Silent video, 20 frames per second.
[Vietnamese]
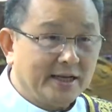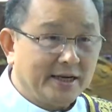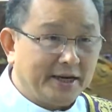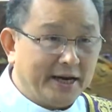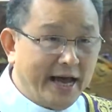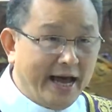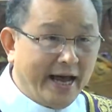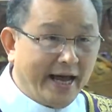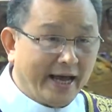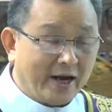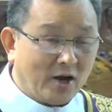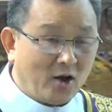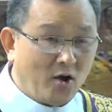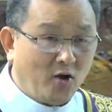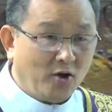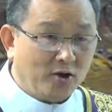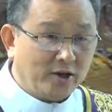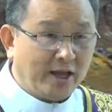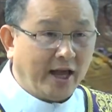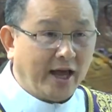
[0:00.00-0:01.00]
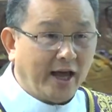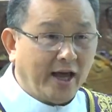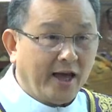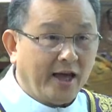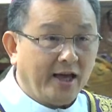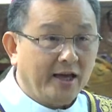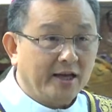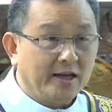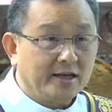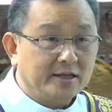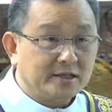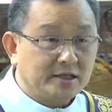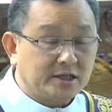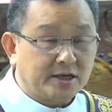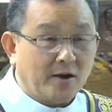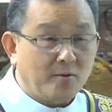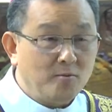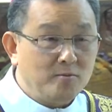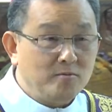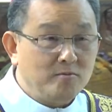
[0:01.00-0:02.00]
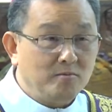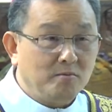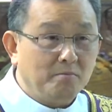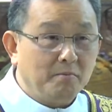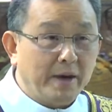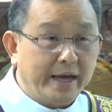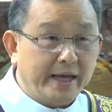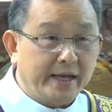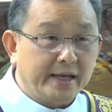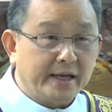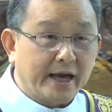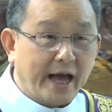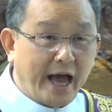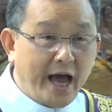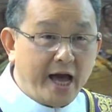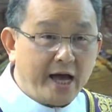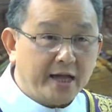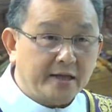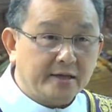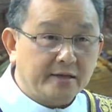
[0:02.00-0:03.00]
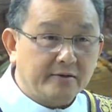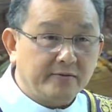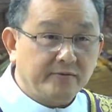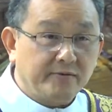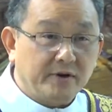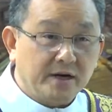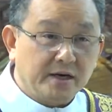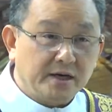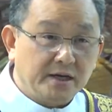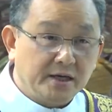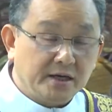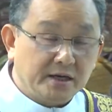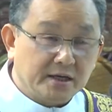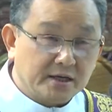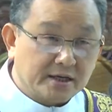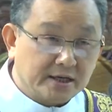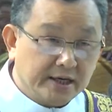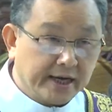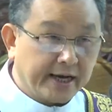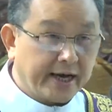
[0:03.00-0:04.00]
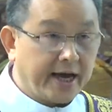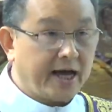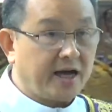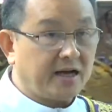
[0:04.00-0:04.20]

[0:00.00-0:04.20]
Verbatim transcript: để có thể sống bình an với người khác